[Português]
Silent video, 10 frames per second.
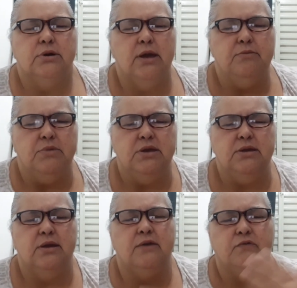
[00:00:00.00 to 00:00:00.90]
em
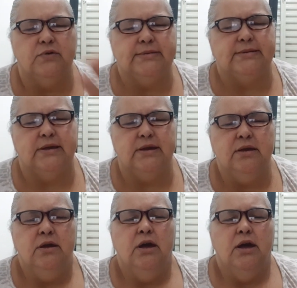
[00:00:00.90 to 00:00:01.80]
mim, em
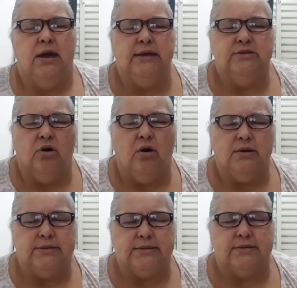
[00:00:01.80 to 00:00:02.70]
você, em
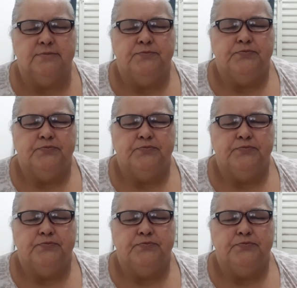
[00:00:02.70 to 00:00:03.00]
nós.